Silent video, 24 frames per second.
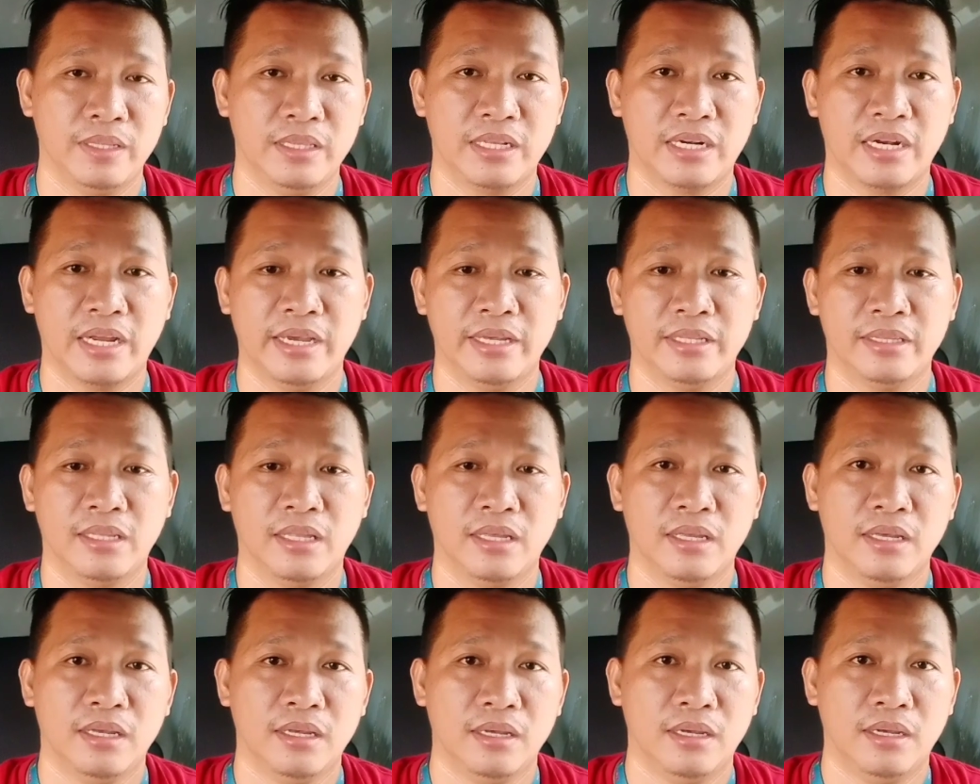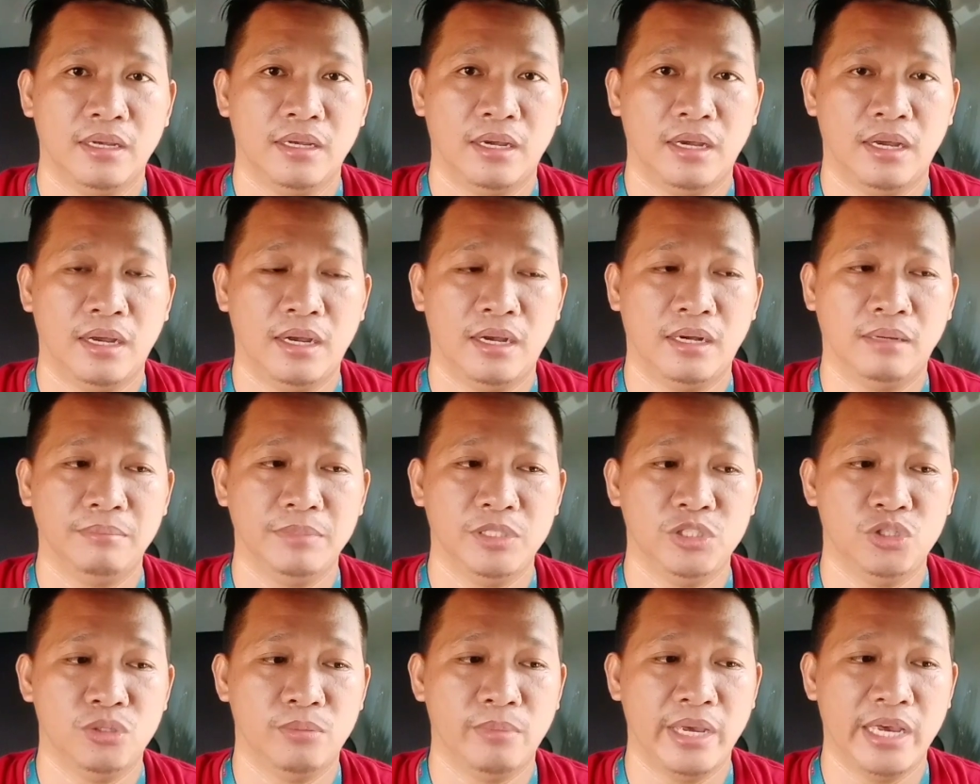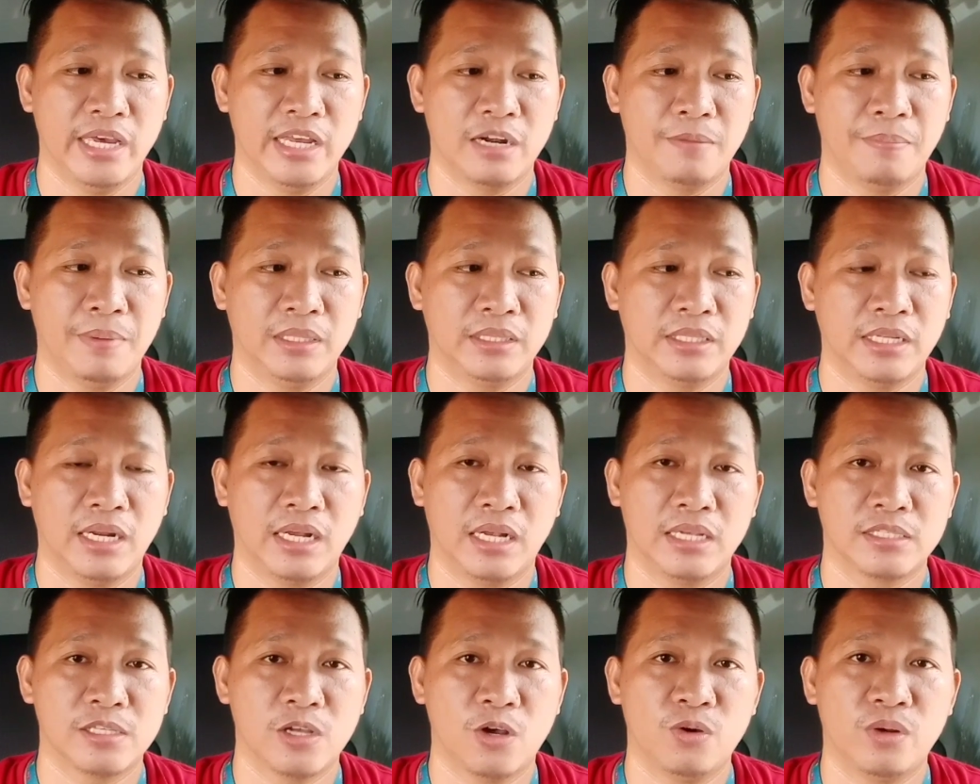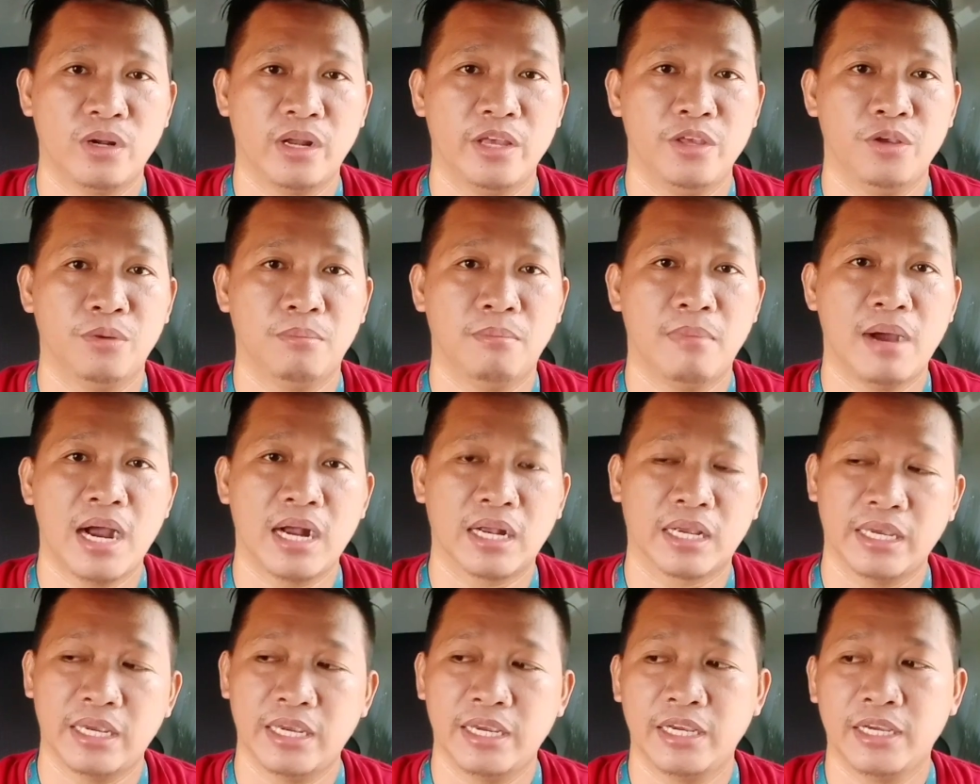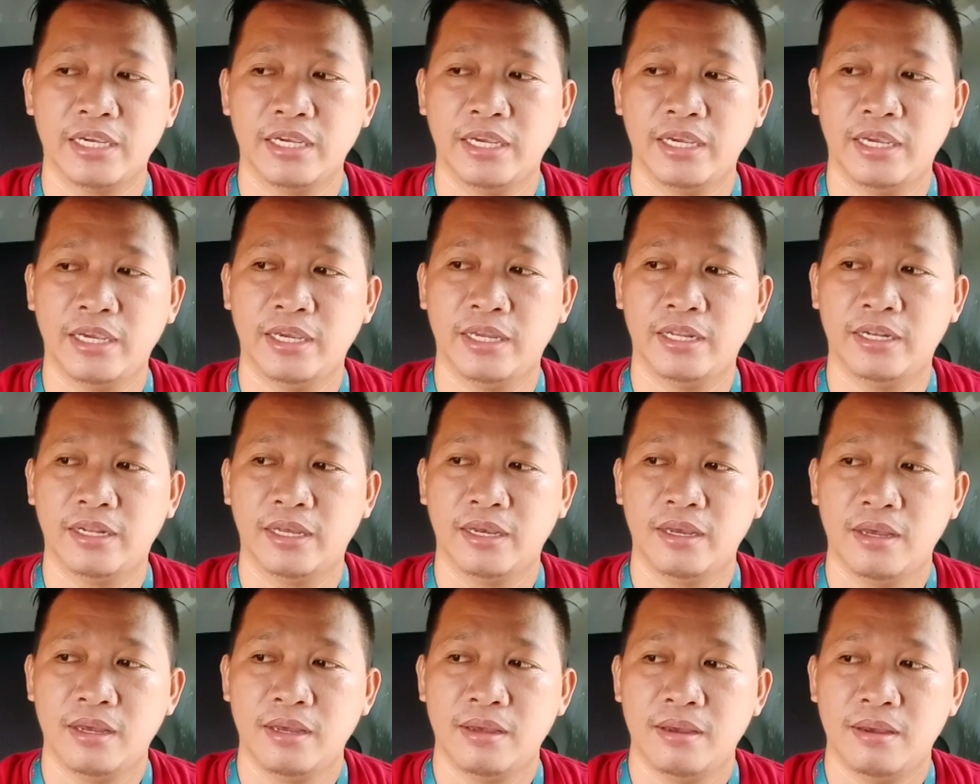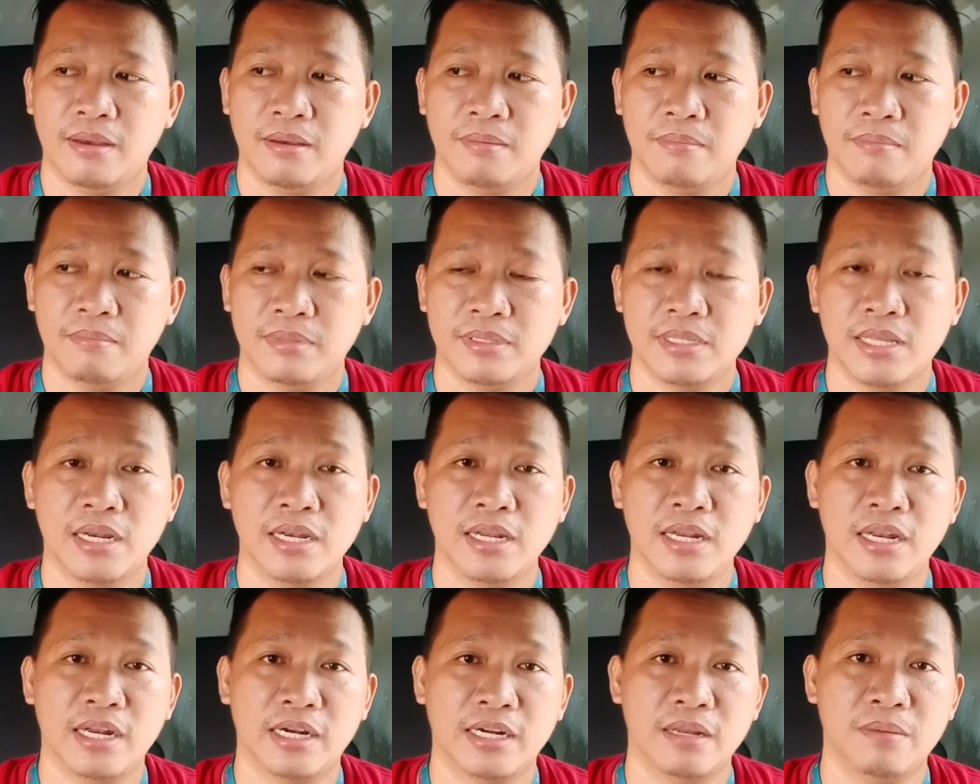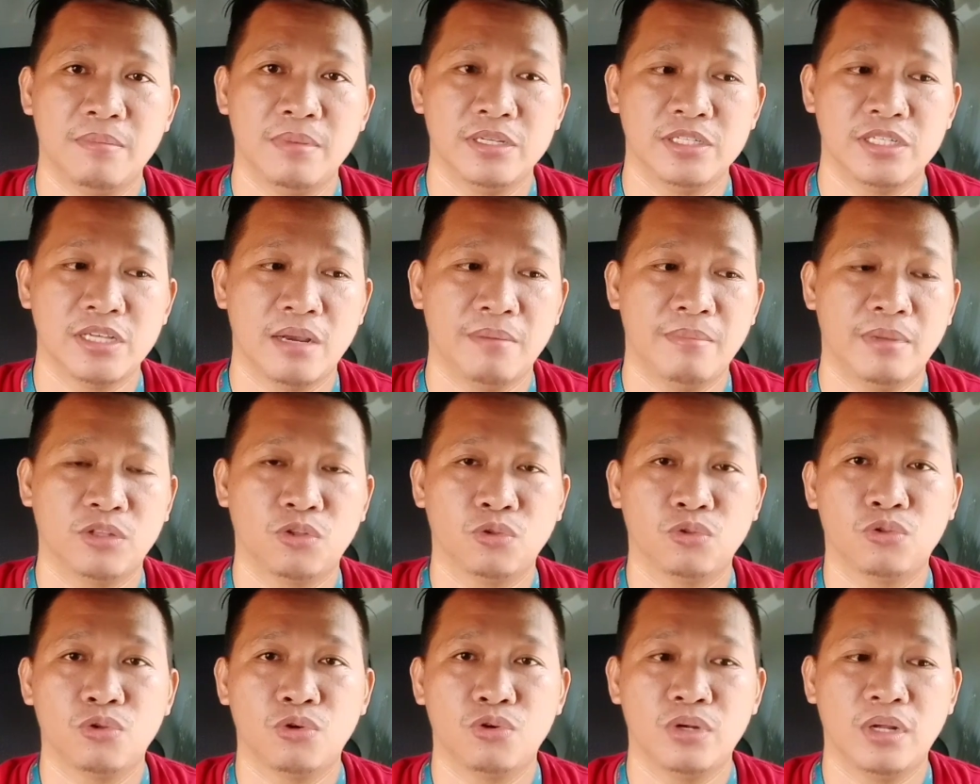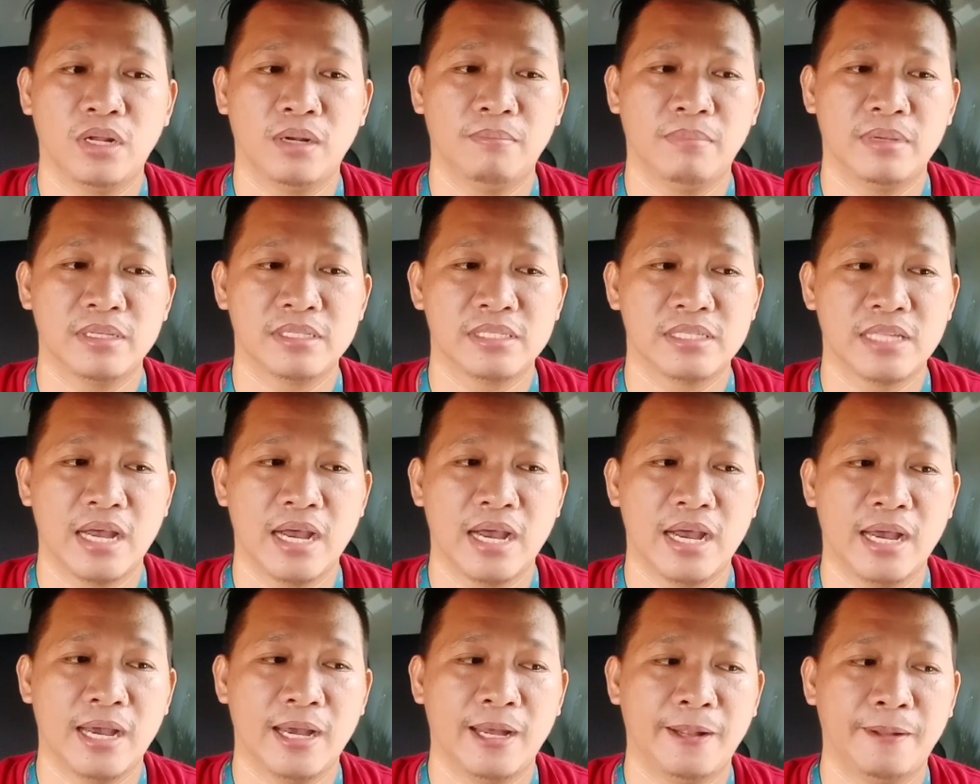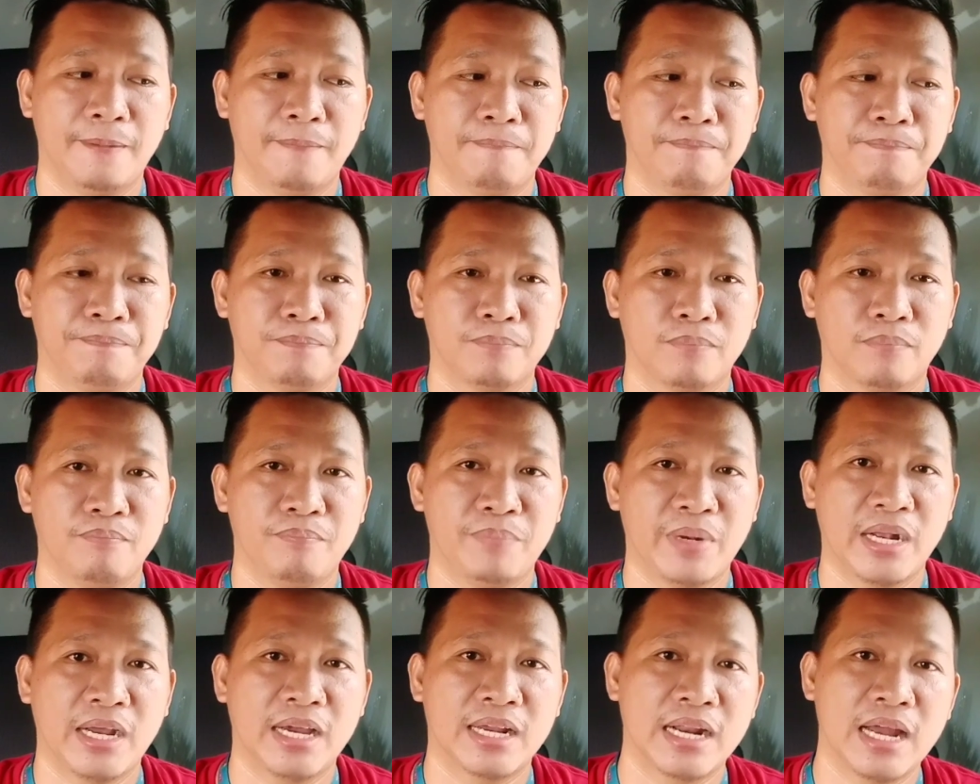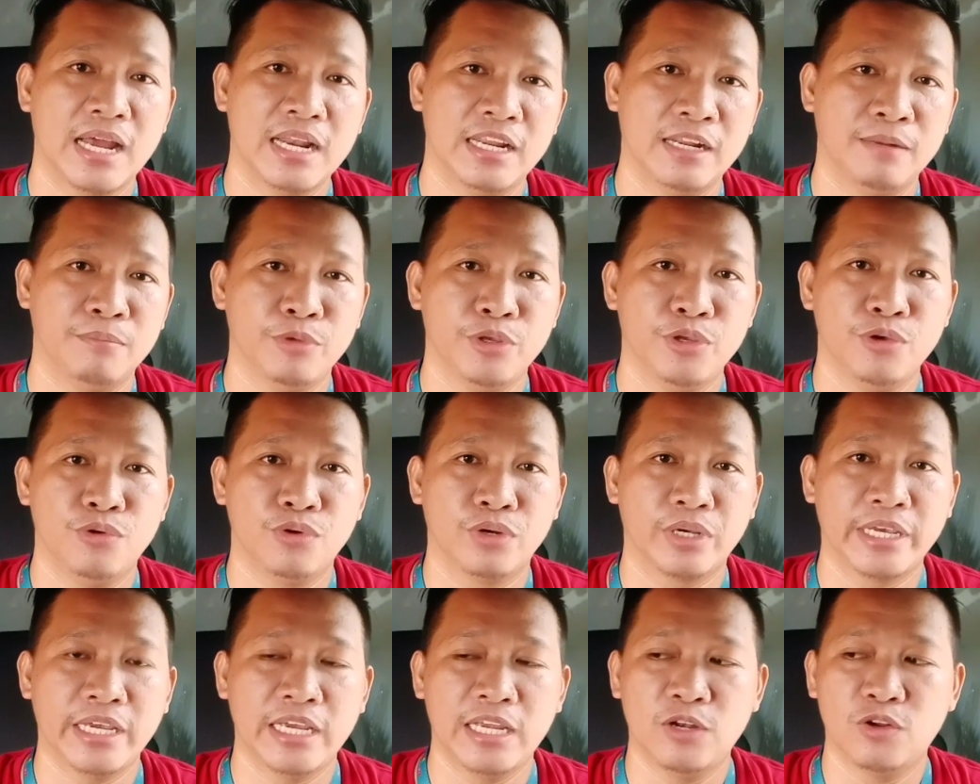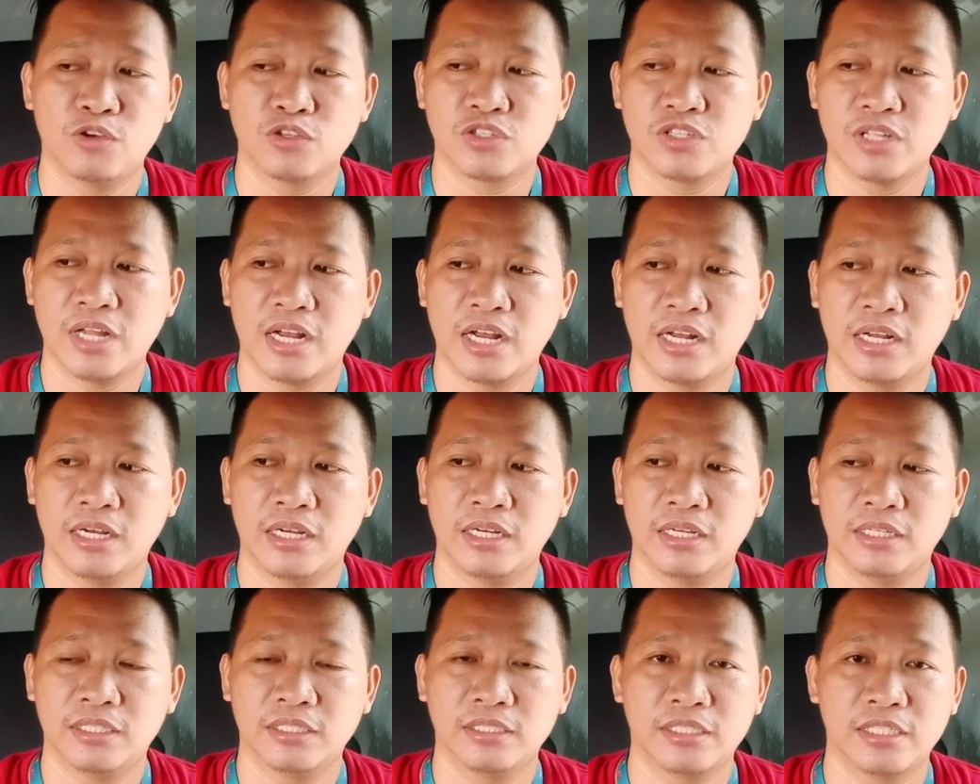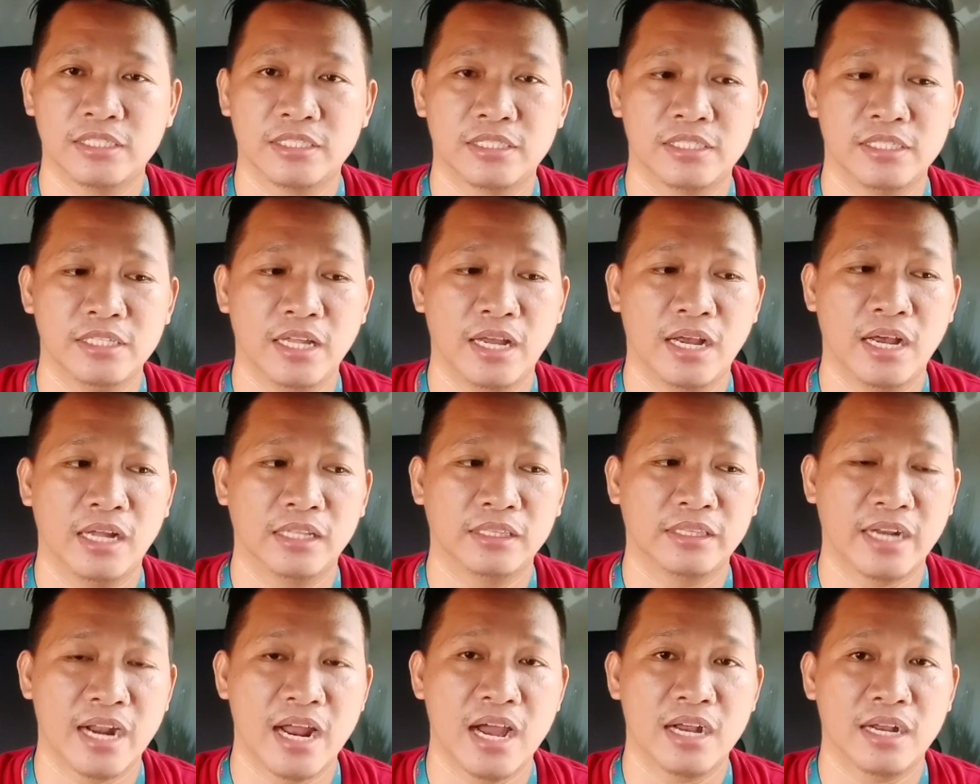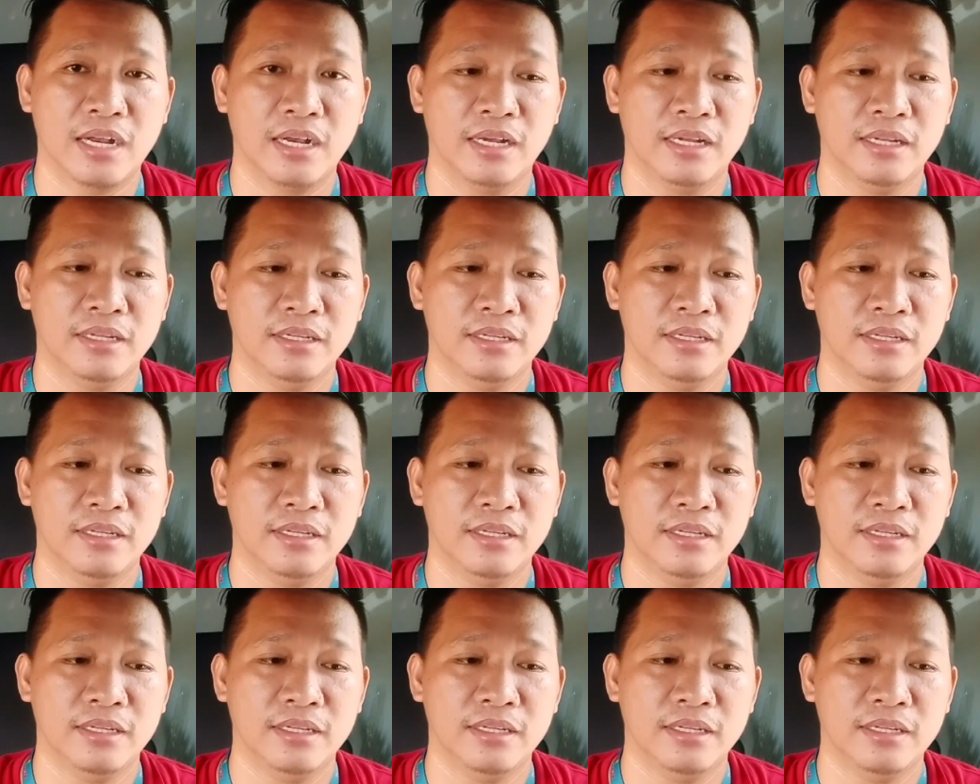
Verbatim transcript: and right ang medyo mahirap lang talaga sa una yung backing and madali lang naman siya matutunan basta pag-aralan mo yung kilos ng, ng track